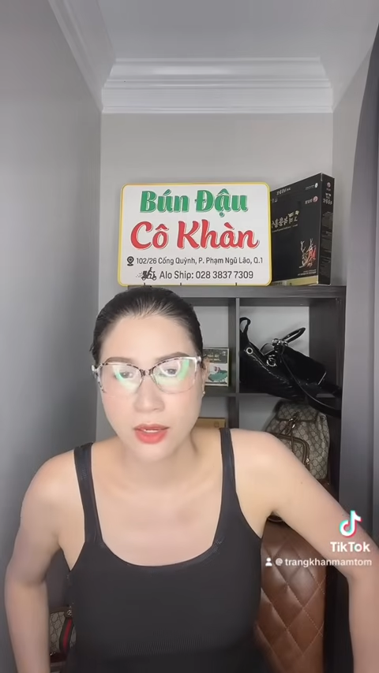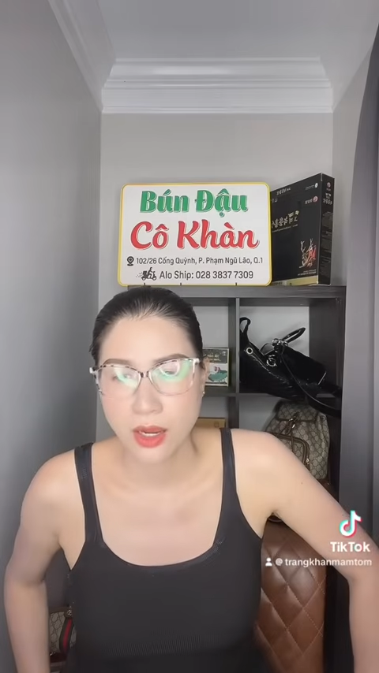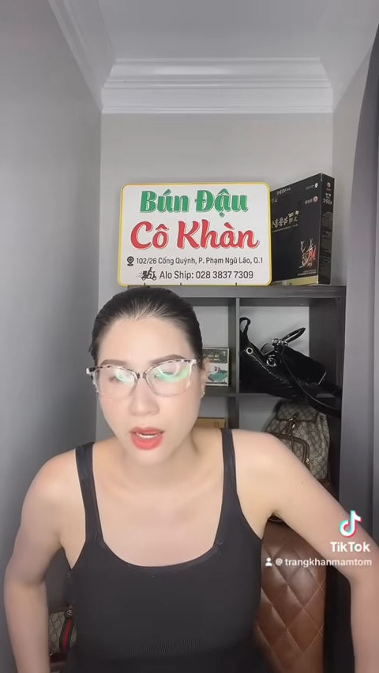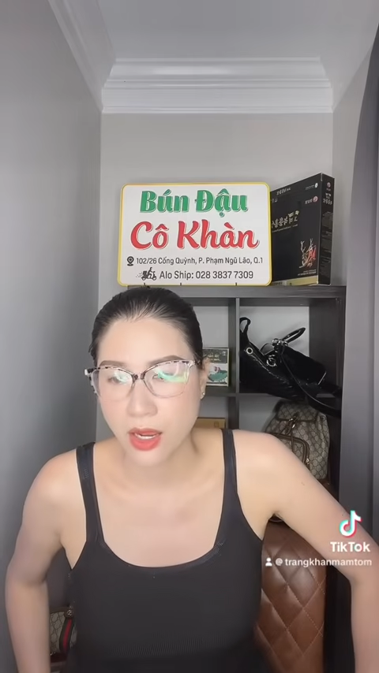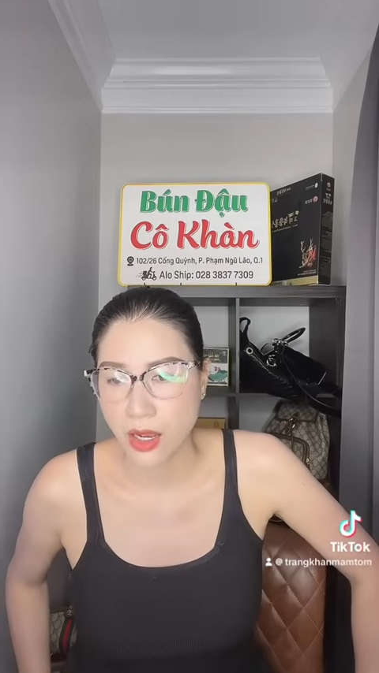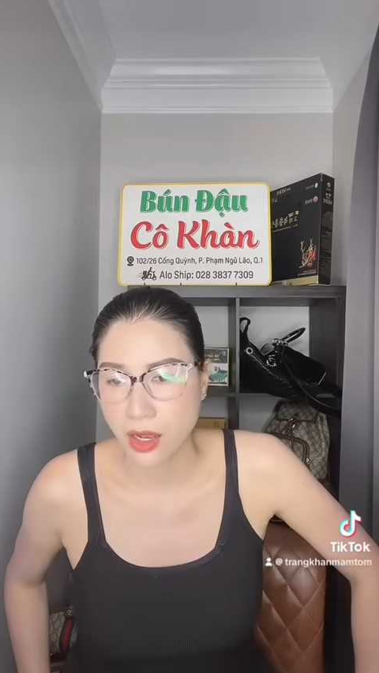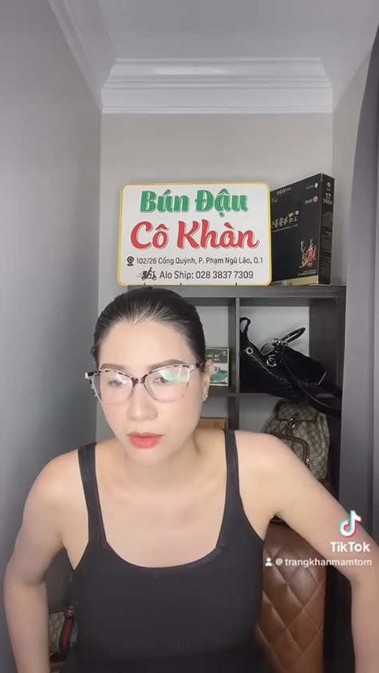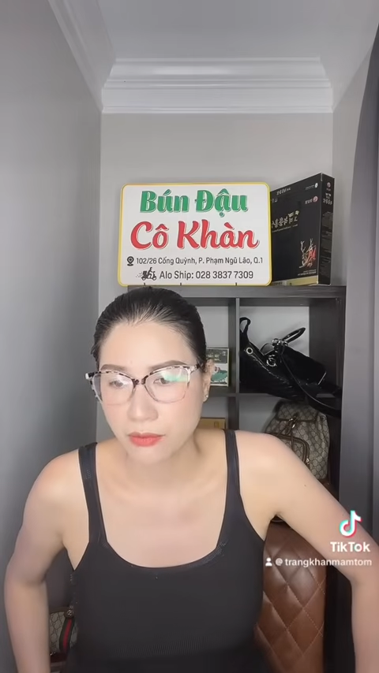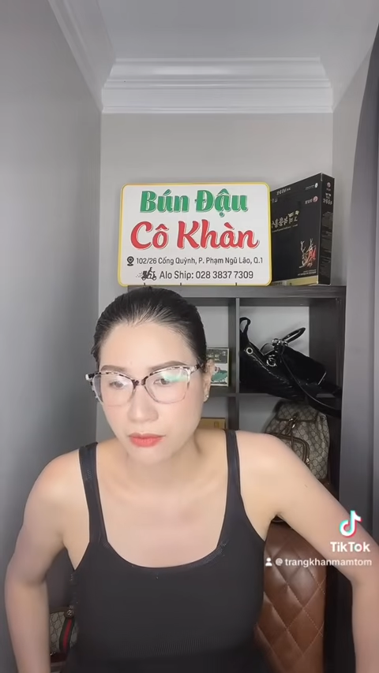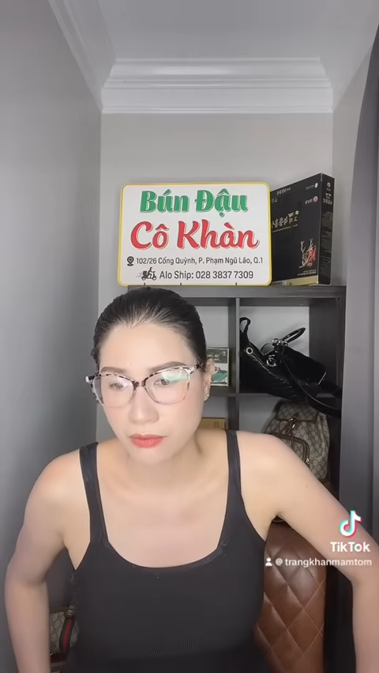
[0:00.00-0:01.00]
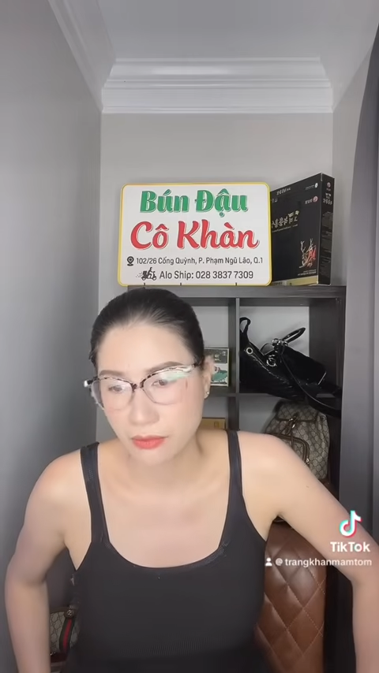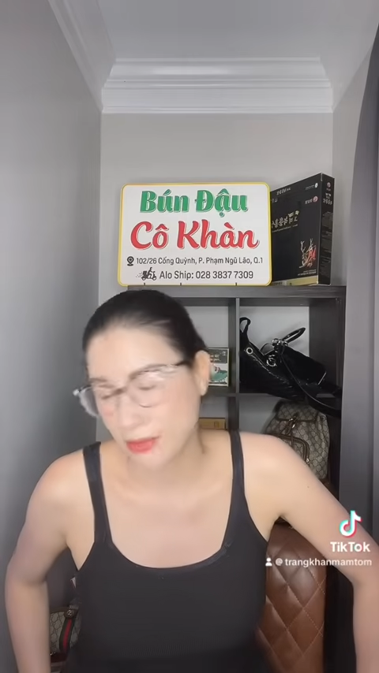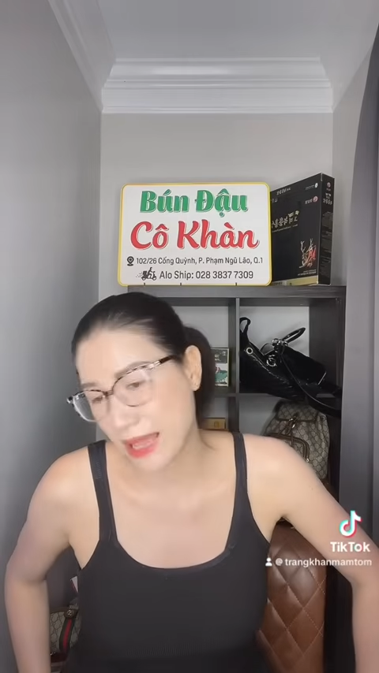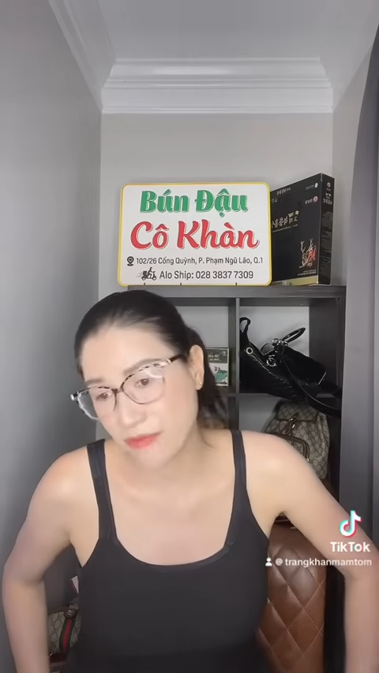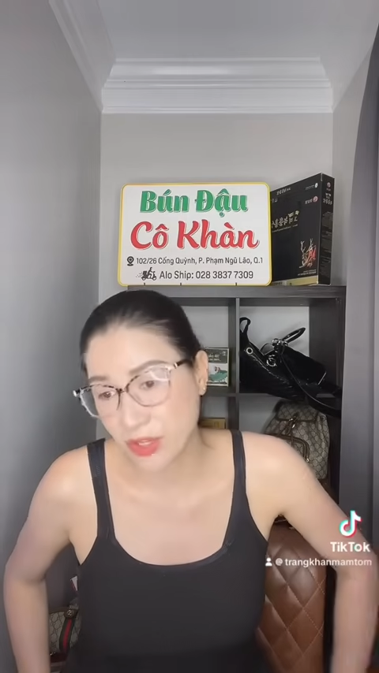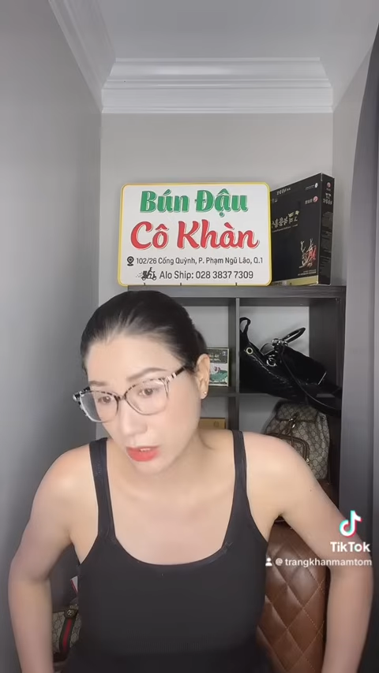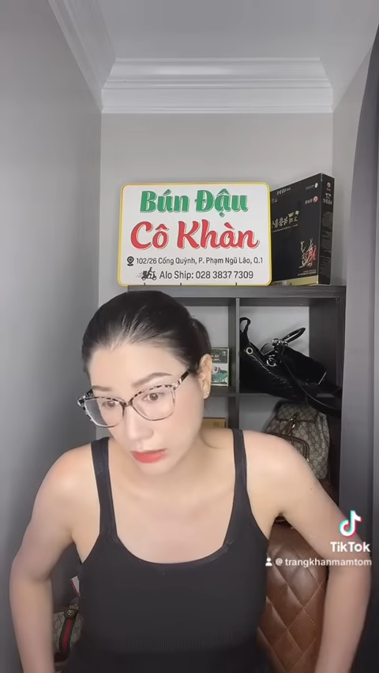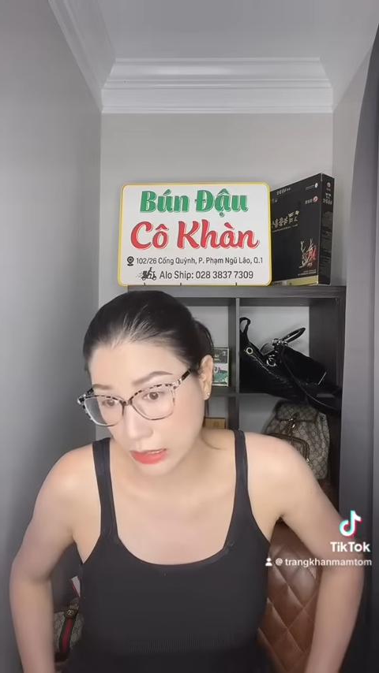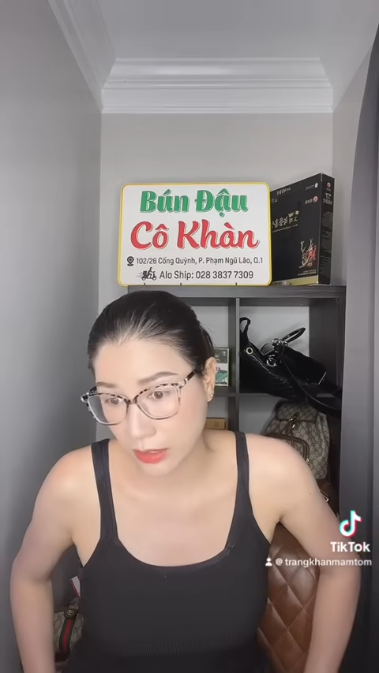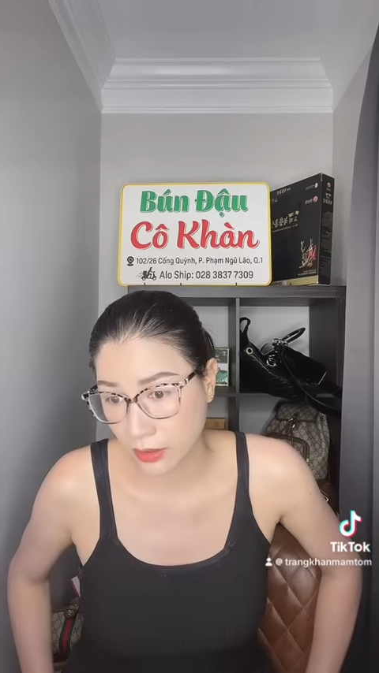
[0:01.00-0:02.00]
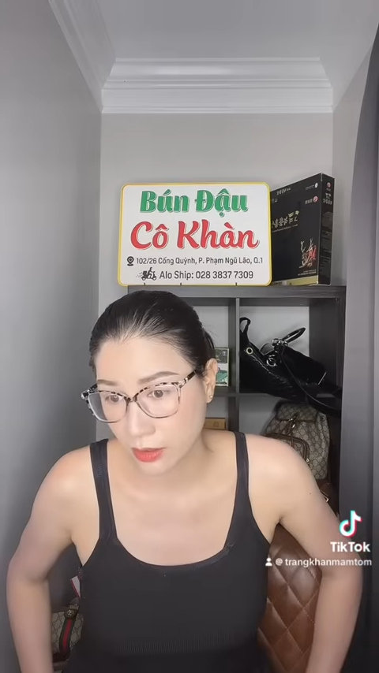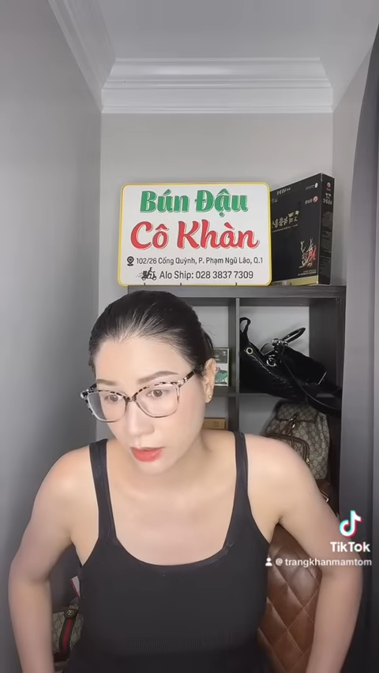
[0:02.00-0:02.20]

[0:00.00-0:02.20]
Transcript: uh, làm việc được liền